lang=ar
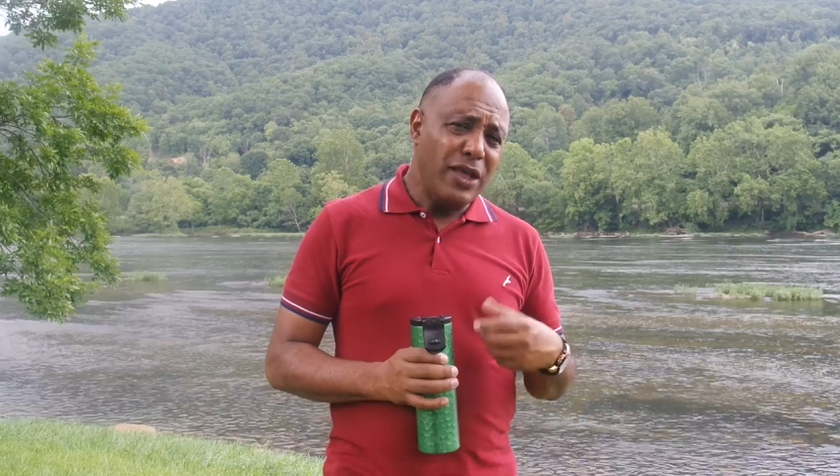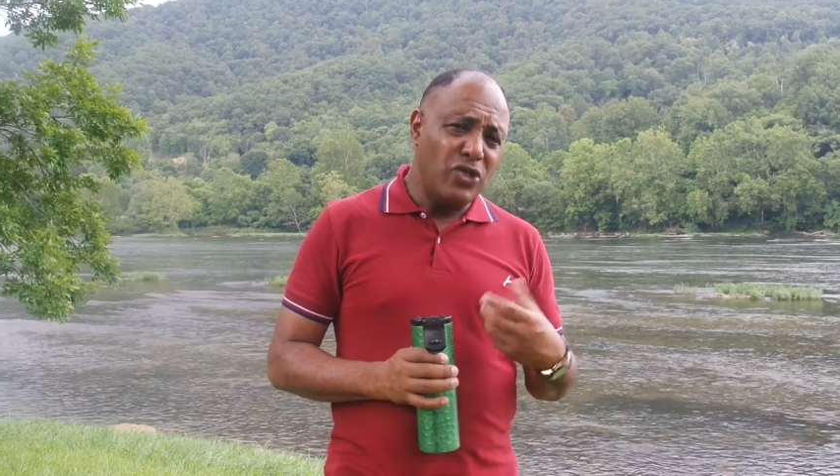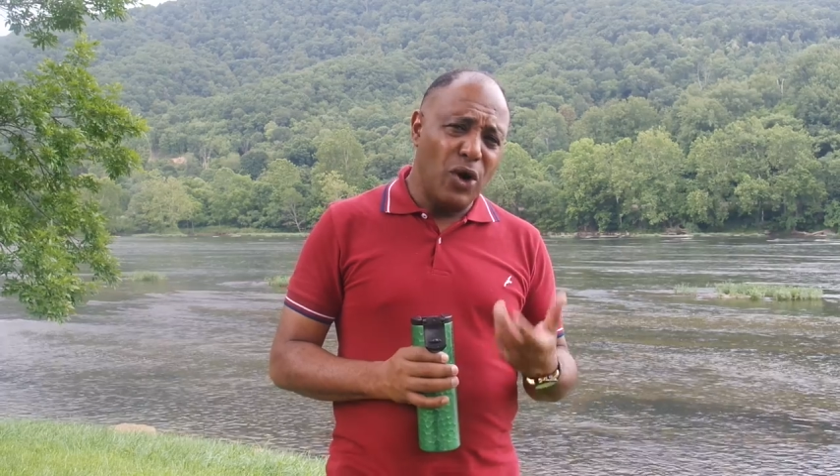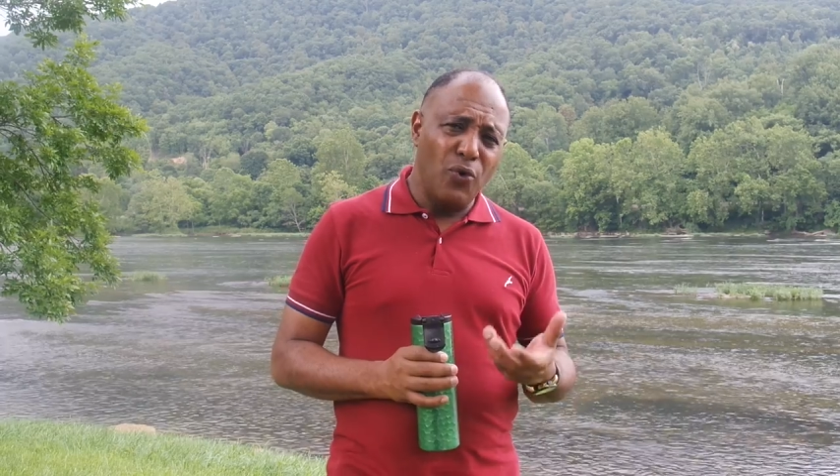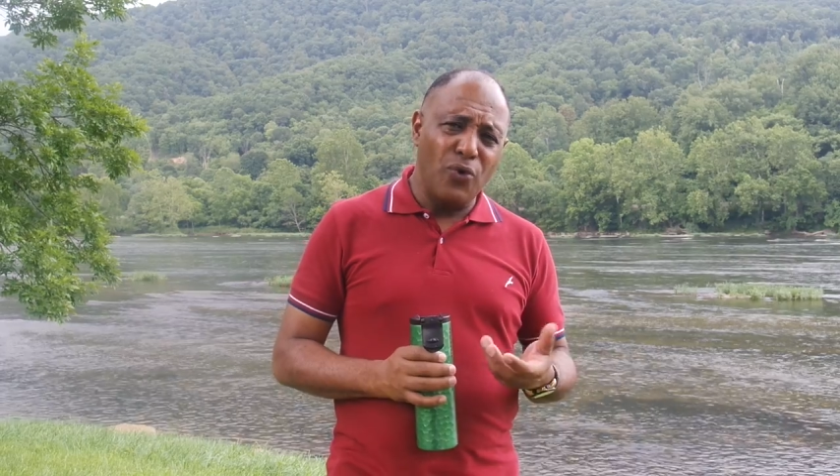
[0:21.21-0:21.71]

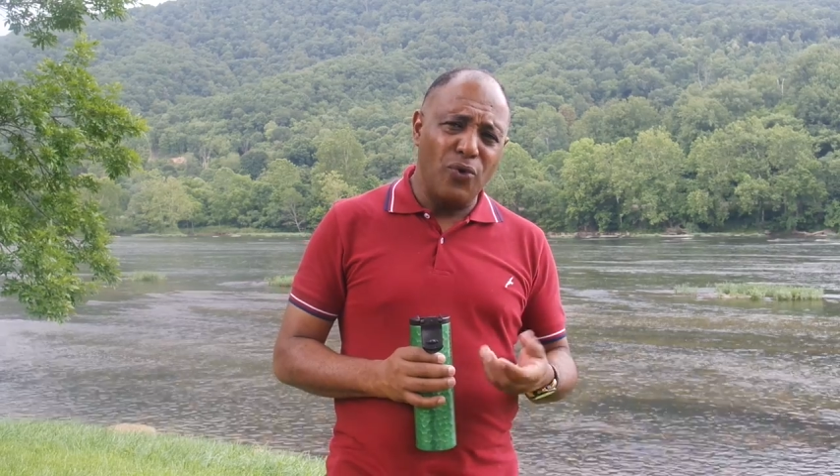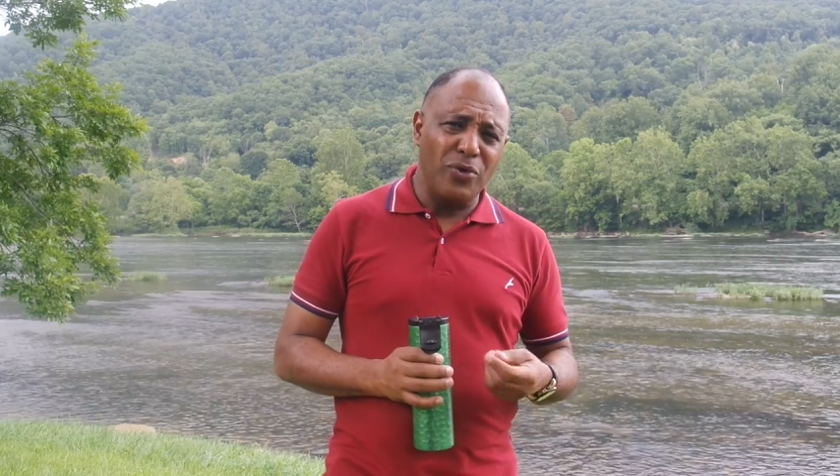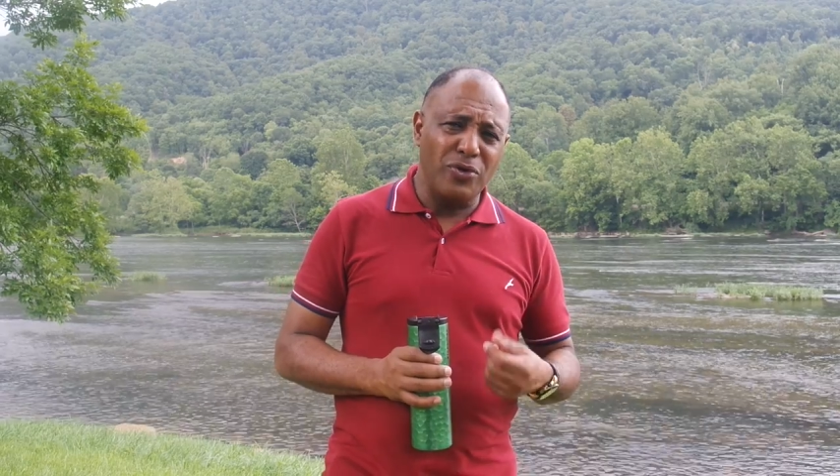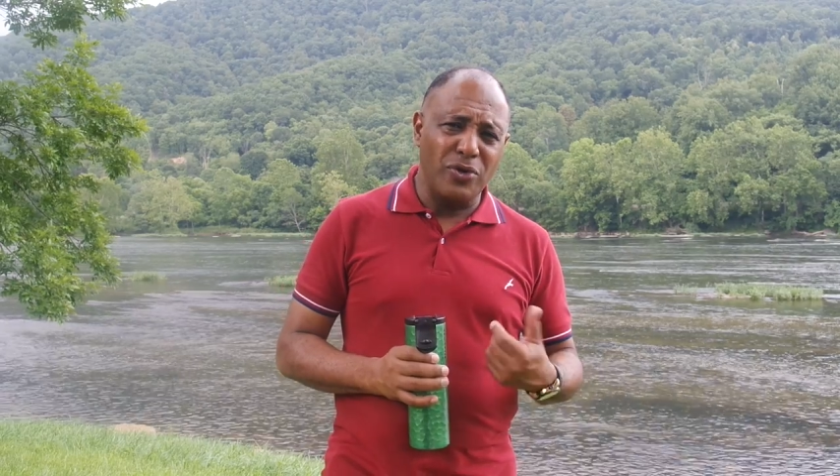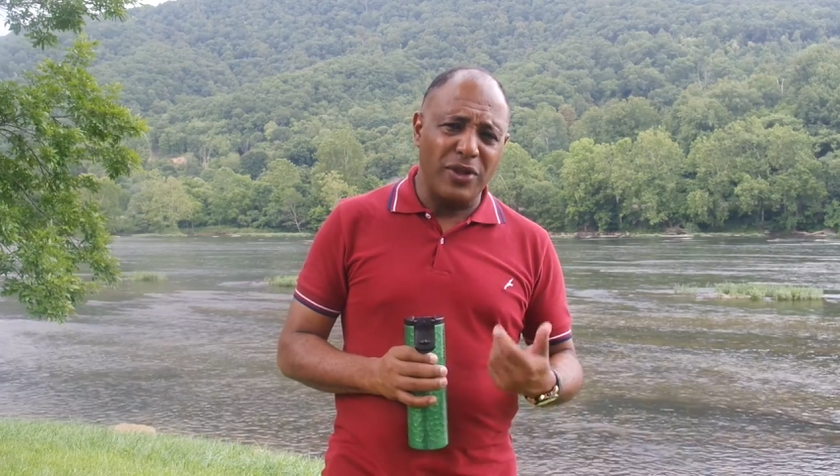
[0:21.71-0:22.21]
الجو
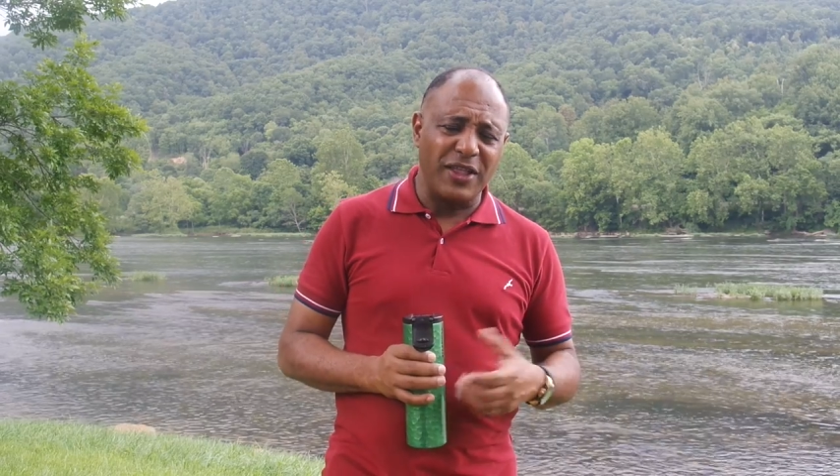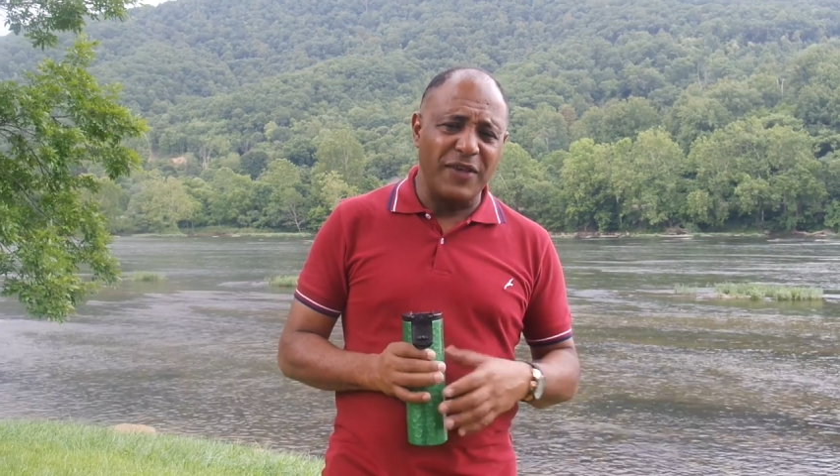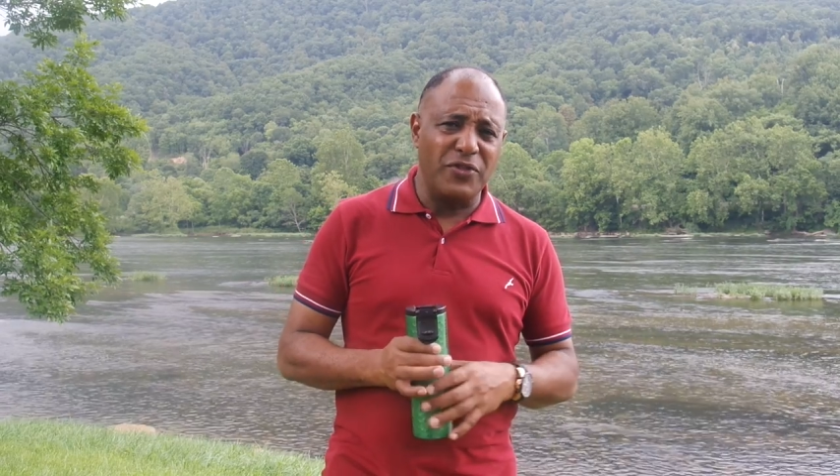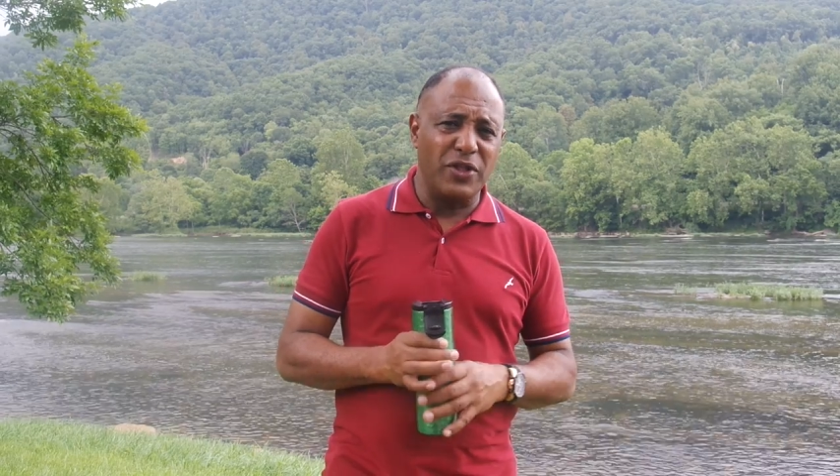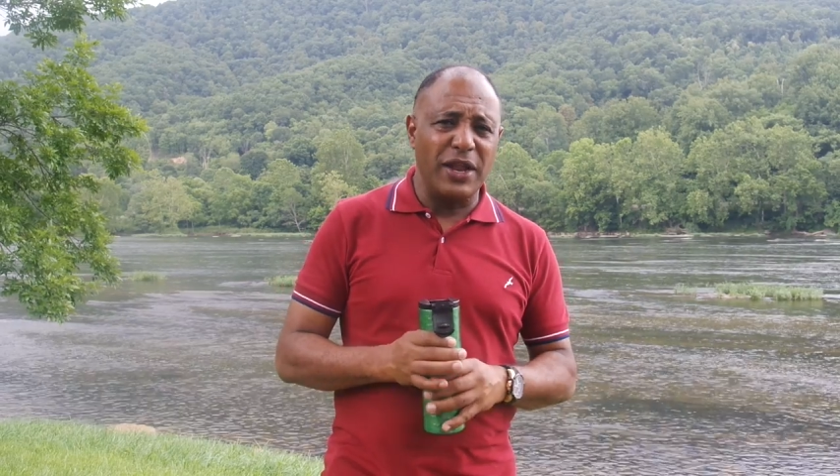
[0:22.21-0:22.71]

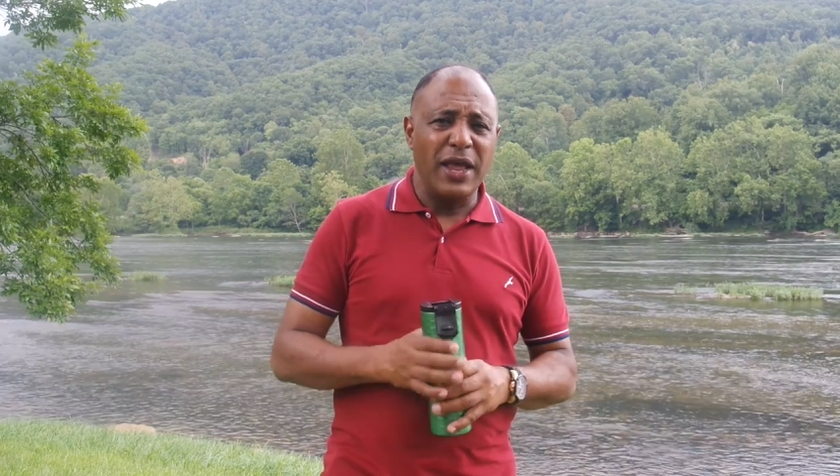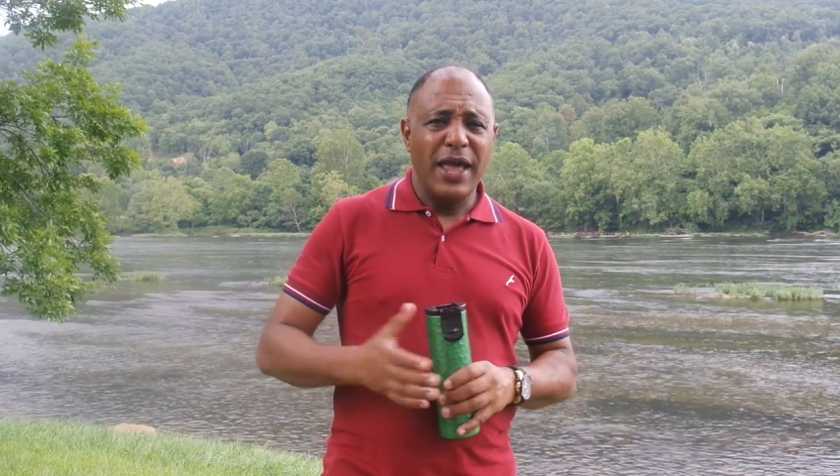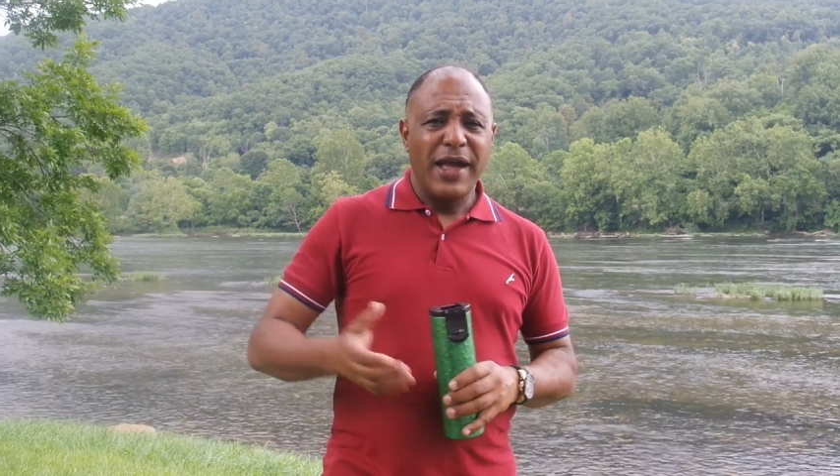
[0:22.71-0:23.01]
لطيف جدا